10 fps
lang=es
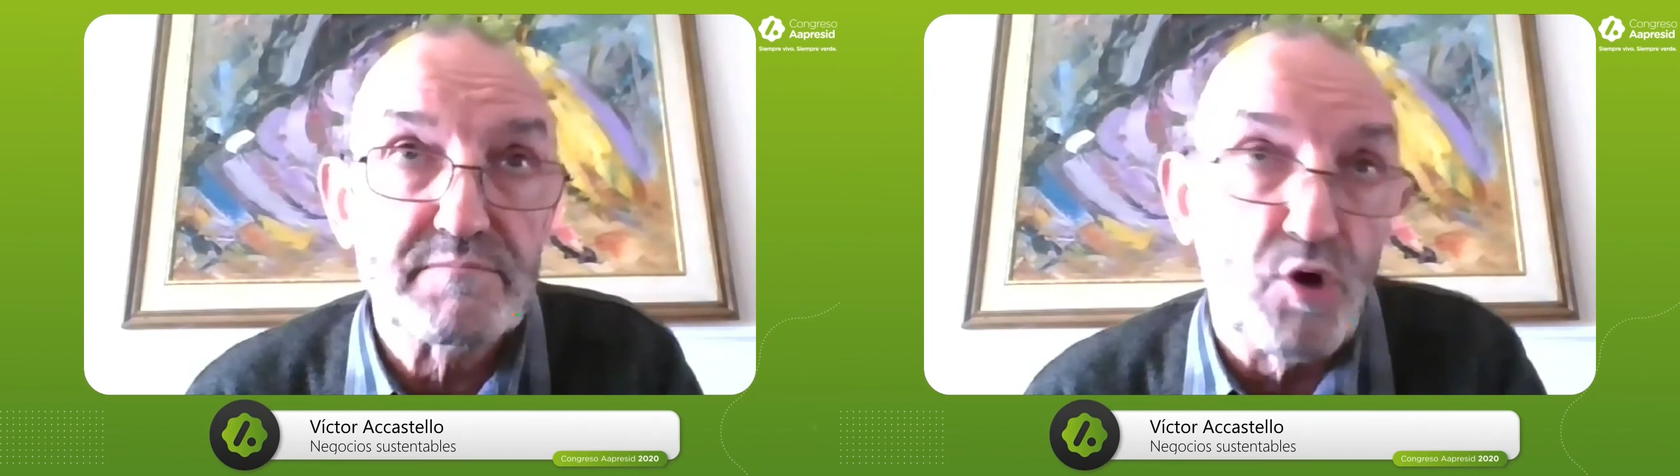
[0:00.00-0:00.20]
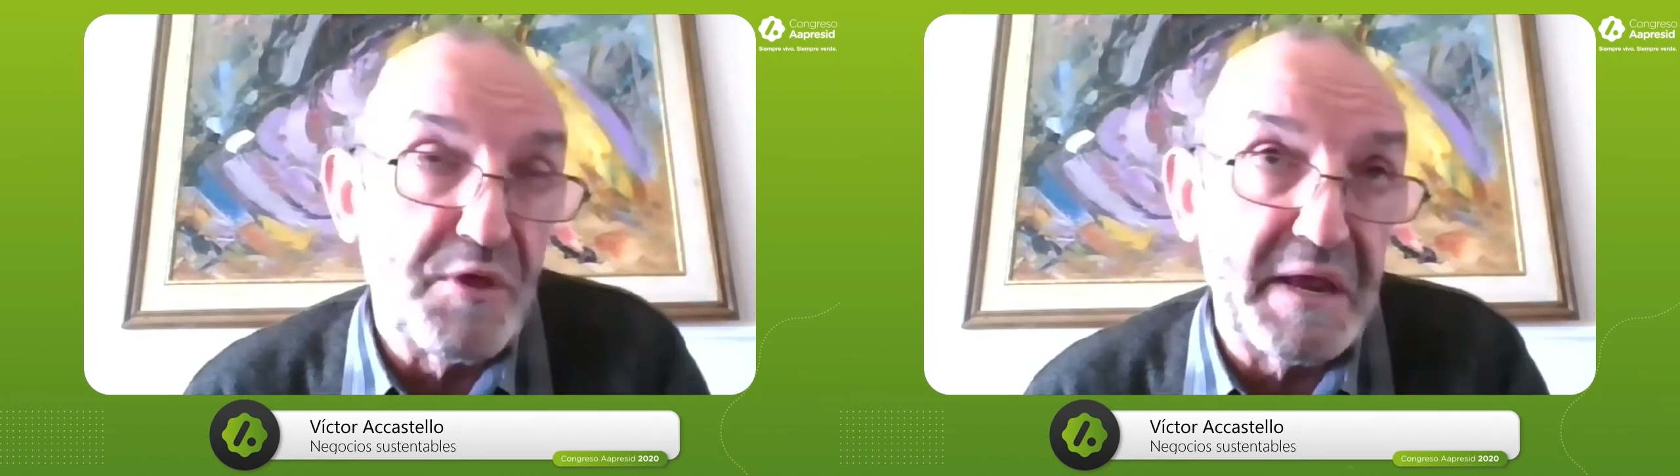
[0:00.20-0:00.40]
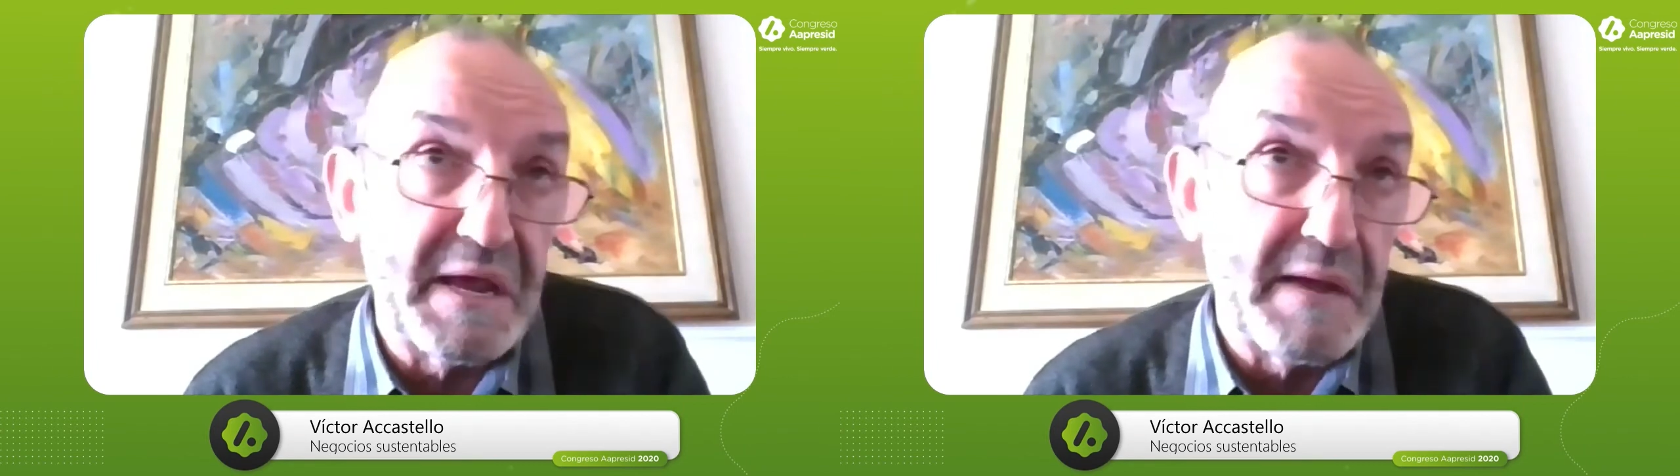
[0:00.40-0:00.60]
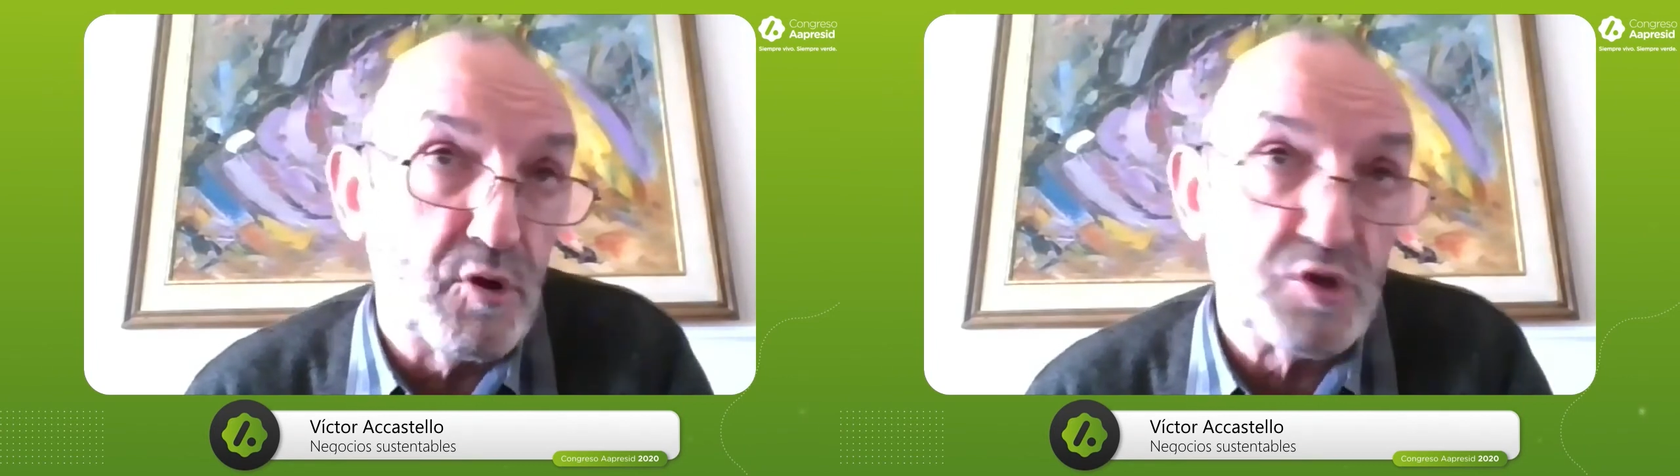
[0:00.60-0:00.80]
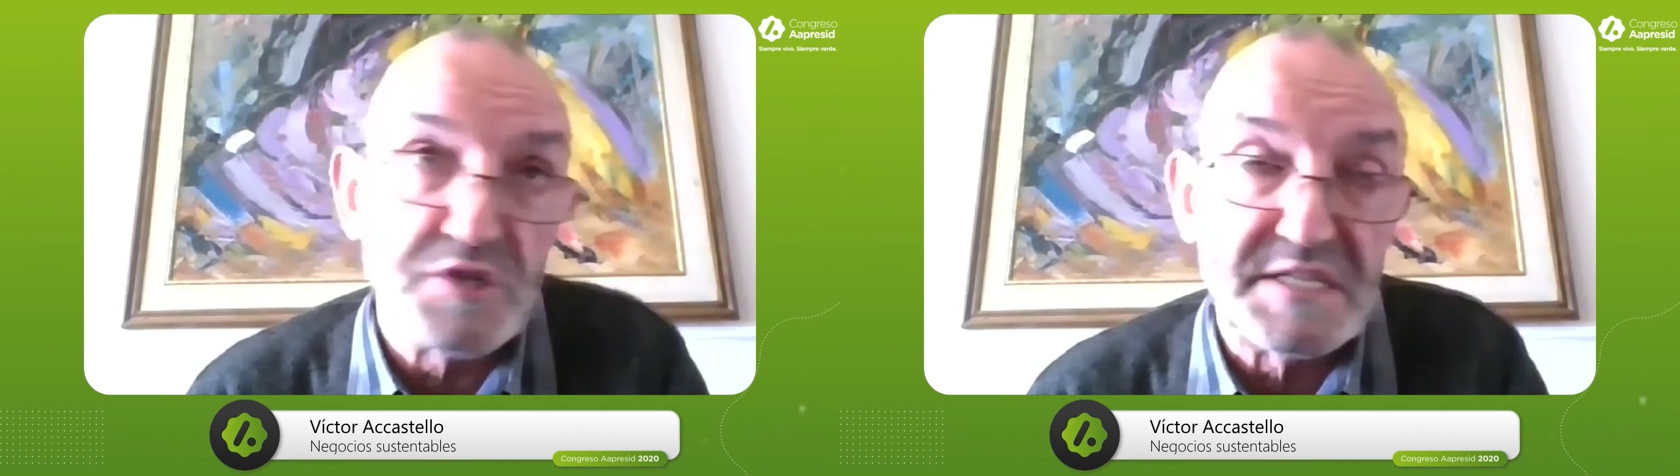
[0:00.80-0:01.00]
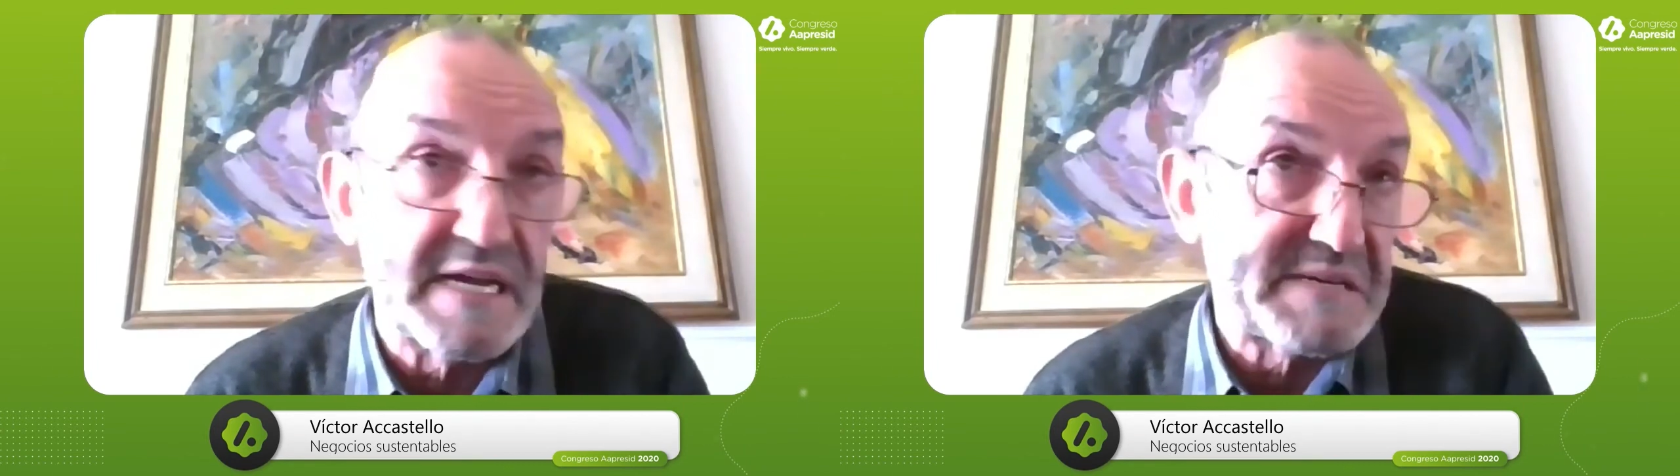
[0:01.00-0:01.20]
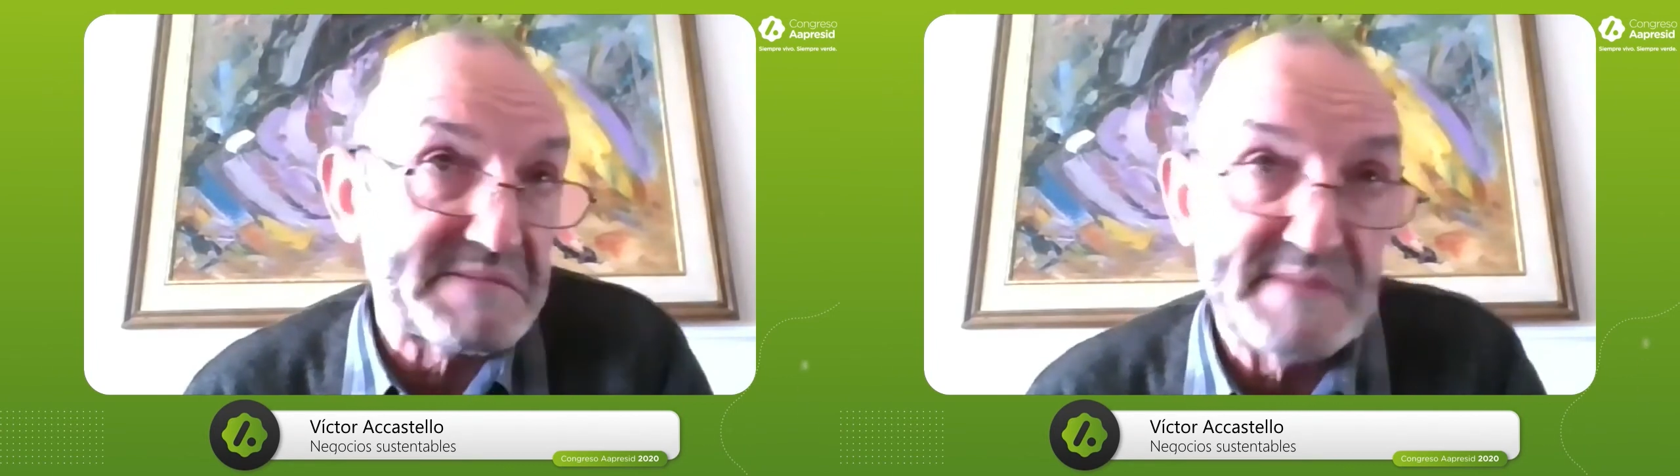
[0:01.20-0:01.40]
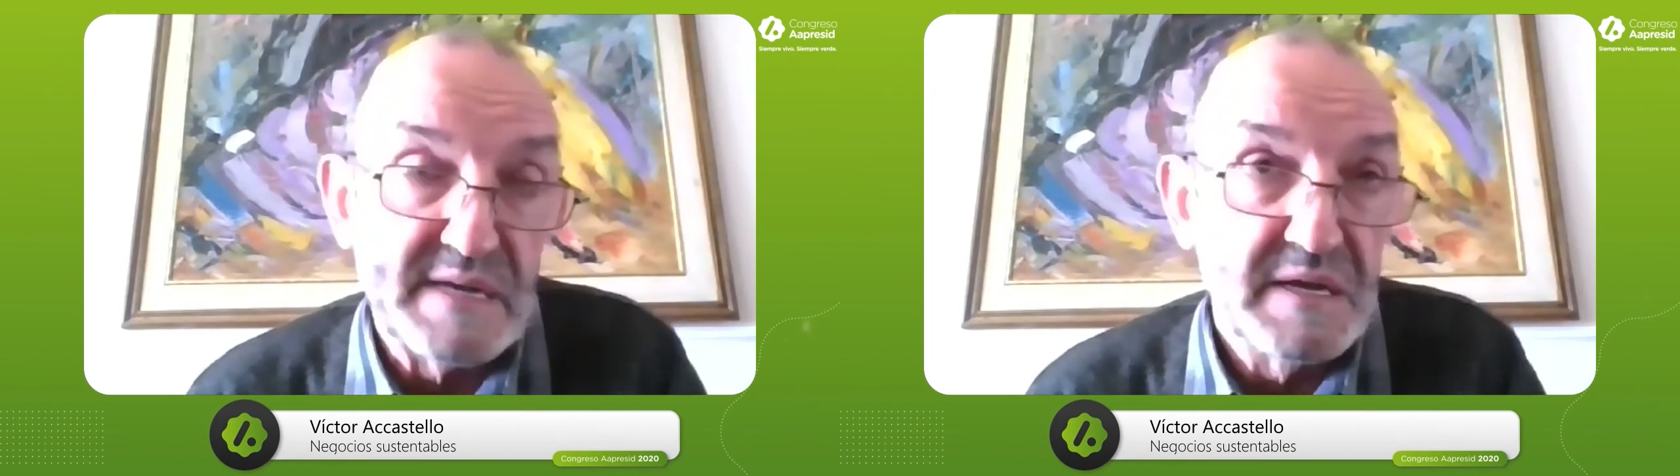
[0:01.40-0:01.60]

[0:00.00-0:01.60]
podría procesar